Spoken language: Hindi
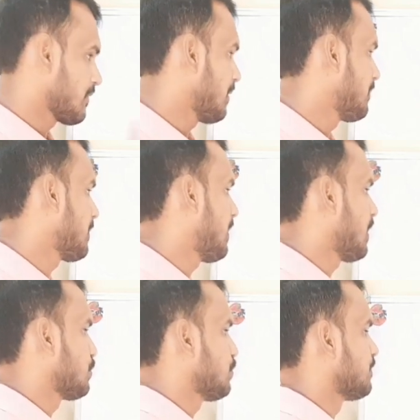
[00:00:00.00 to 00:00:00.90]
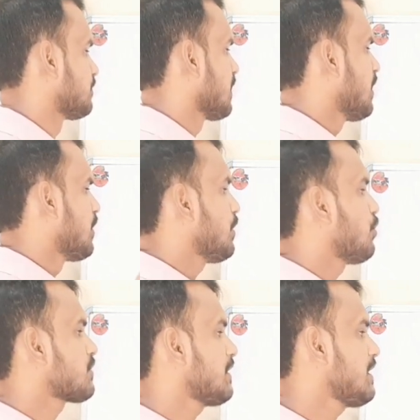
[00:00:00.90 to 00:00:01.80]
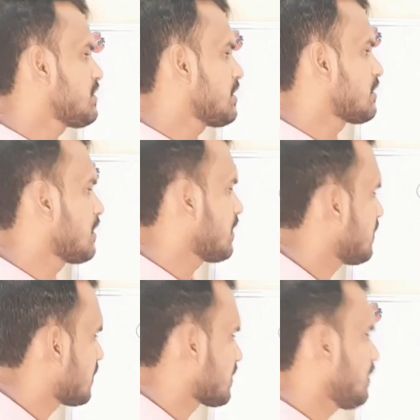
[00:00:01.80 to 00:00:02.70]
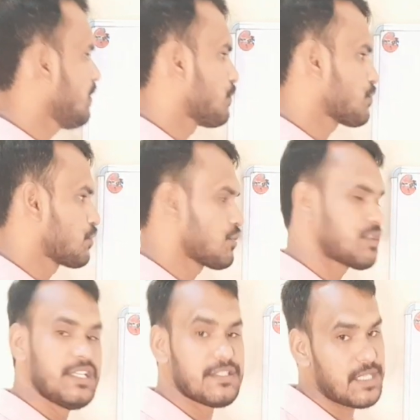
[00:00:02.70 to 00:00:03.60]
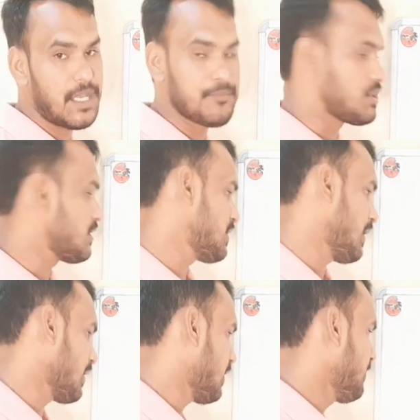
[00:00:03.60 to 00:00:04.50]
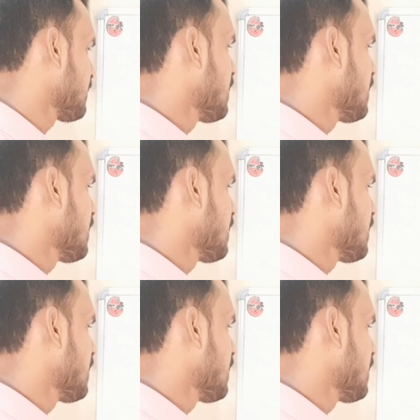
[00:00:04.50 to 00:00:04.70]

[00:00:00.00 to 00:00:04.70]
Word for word: नंबर बात दो ये ओसीडी जीतने नहीं देती उस ओसीडी से आप जीत जाएंगे